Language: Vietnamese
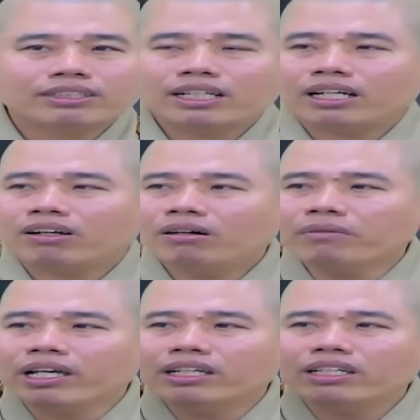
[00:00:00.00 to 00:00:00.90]
và nó
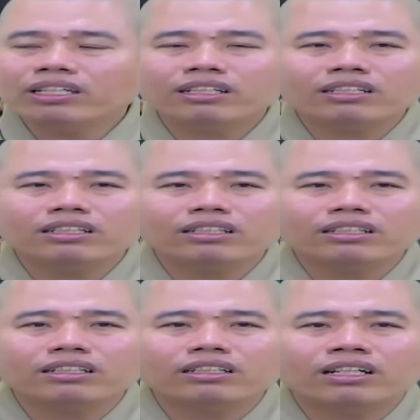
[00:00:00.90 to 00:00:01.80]
bị
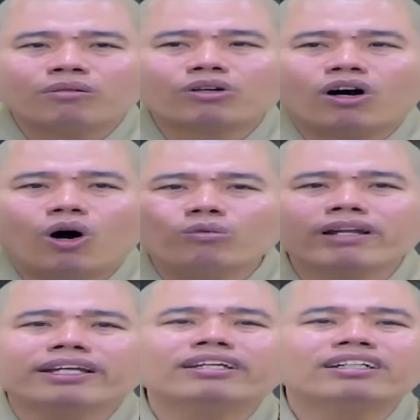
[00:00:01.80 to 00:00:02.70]
không còn
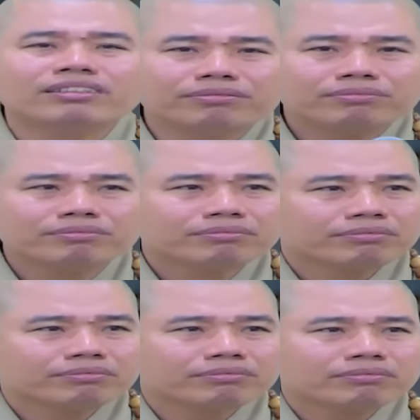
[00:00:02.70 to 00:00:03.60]
ổn định nữa
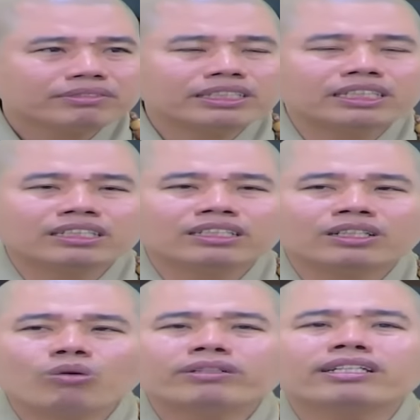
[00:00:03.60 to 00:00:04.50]

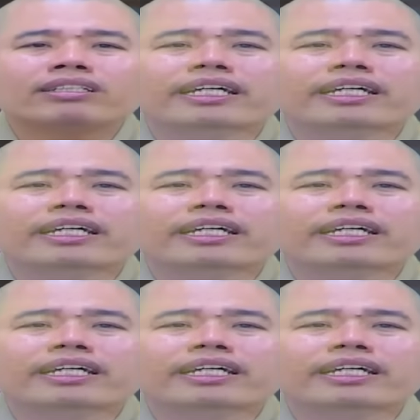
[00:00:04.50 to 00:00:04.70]
vì hút chích